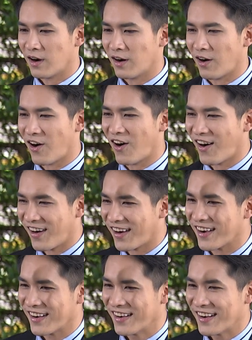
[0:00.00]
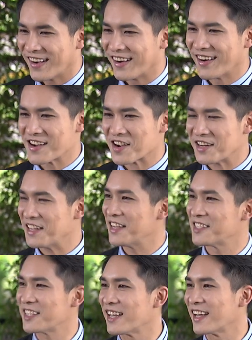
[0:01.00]
อ๋อเอองั้นก็ดี
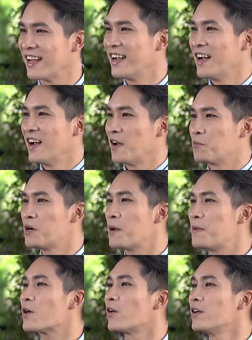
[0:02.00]
สิเพื่อนพี่ค